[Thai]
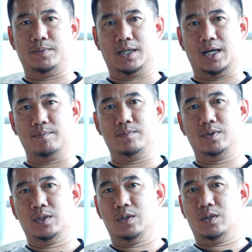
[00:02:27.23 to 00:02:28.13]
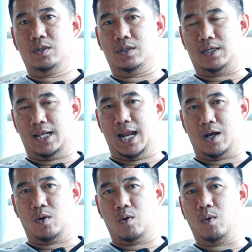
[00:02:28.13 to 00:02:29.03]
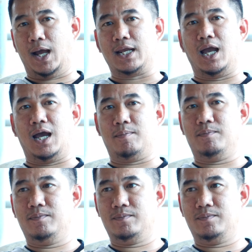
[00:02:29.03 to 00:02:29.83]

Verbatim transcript: นะครับ ในหลักของควายงาม